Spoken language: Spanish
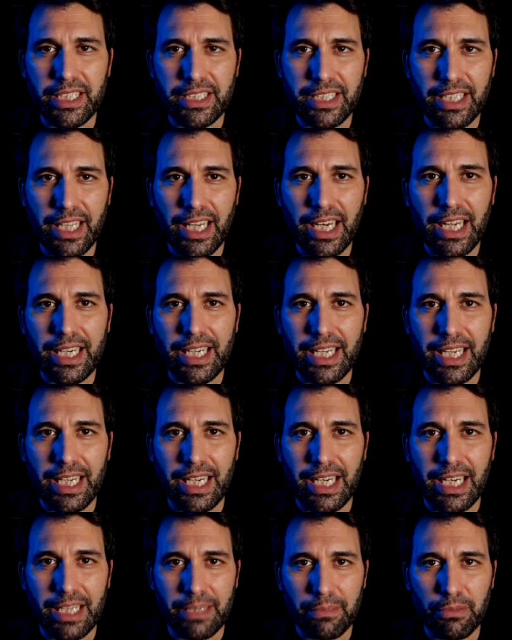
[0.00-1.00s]
hay que señalar que
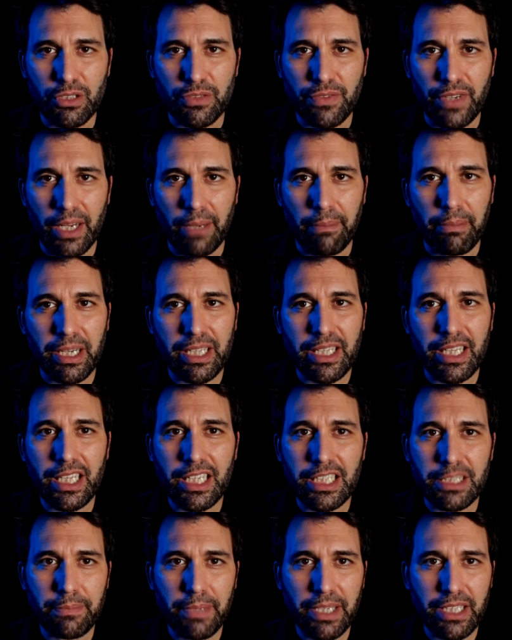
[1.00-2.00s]
en la atmósfera parte
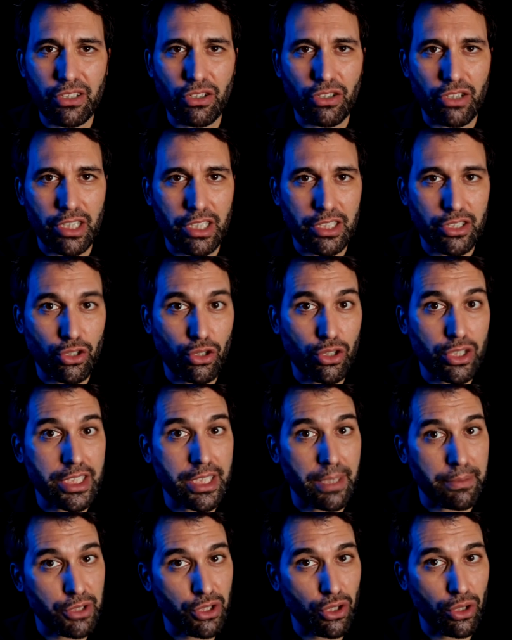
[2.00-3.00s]
del espectro del Sol
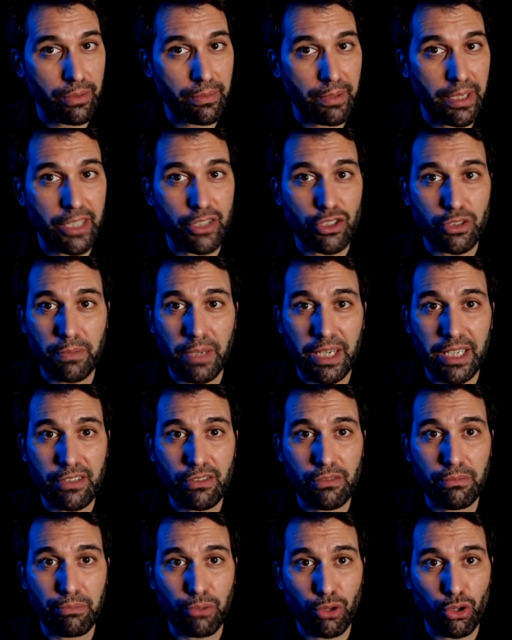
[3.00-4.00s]
se absorbe y nos
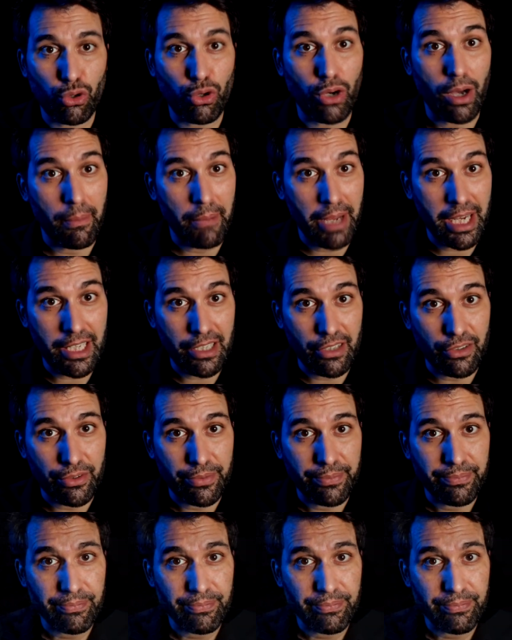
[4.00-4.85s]
parece un poco amarillo.